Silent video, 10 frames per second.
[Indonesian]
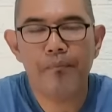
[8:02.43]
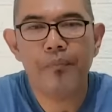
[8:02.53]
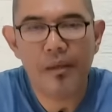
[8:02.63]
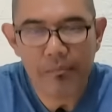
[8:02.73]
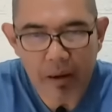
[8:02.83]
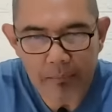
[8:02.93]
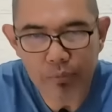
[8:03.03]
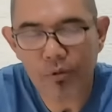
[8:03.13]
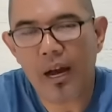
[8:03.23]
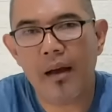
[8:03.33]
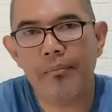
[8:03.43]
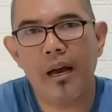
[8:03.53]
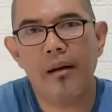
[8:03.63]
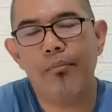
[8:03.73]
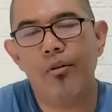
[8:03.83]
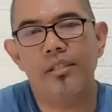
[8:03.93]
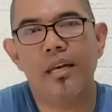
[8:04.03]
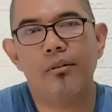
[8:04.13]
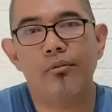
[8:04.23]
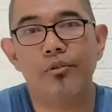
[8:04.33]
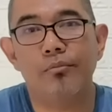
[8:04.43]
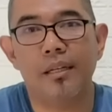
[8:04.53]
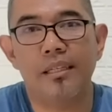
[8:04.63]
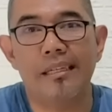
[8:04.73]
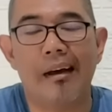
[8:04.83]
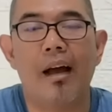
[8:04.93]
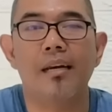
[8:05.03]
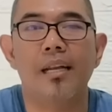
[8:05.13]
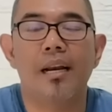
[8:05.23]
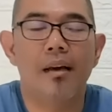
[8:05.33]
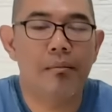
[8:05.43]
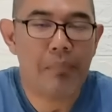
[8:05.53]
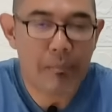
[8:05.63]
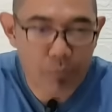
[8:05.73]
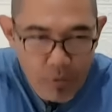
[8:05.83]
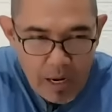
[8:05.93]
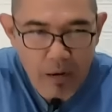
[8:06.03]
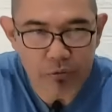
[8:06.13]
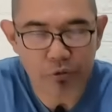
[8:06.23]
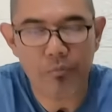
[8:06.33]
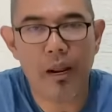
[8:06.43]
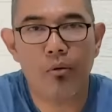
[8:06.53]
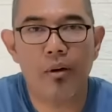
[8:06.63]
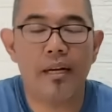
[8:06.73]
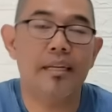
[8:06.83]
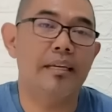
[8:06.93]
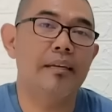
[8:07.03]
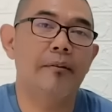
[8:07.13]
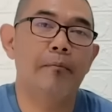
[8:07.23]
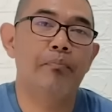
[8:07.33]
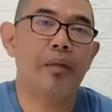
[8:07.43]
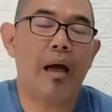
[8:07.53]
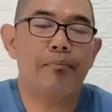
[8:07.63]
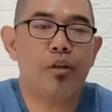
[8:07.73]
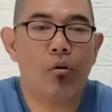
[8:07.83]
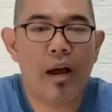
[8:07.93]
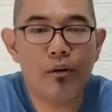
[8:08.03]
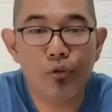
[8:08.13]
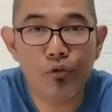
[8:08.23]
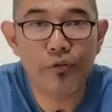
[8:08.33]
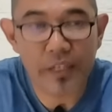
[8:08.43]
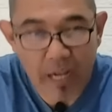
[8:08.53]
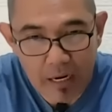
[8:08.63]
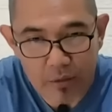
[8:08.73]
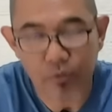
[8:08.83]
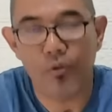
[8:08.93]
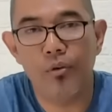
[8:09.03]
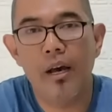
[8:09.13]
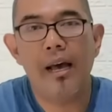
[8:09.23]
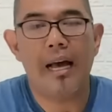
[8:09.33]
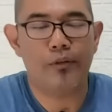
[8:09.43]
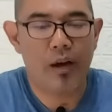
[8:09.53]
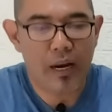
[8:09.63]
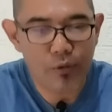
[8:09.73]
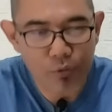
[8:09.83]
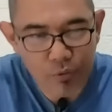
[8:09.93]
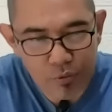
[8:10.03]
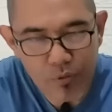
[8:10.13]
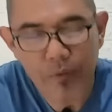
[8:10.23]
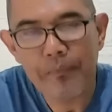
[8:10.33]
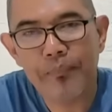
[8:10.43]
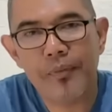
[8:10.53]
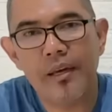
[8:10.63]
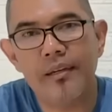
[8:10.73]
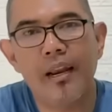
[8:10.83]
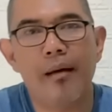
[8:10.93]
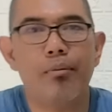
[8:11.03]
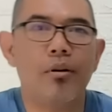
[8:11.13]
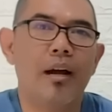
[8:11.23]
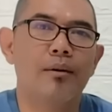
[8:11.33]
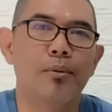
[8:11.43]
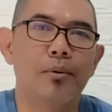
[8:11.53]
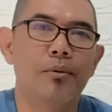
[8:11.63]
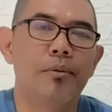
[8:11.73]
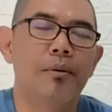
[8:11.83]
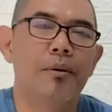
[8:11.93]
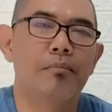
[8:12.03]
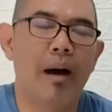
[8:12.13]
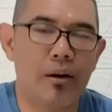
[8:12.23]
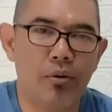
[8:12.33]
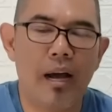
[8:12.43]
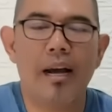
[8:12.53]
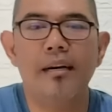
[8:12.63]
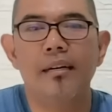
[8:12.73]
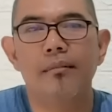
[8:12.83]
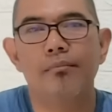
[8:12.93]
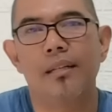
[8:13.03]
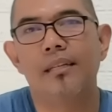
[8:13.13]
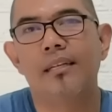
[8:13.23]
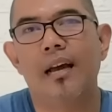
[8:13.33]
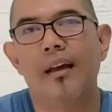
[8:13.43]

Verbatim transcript: mampukah pihak kepolisian untuk bertindak adil? Mampukah untuk melakukan ini? Ataukah nunggu viral dulu? Ataukah nunggu dilaporkan dulu? baru akan bertindak.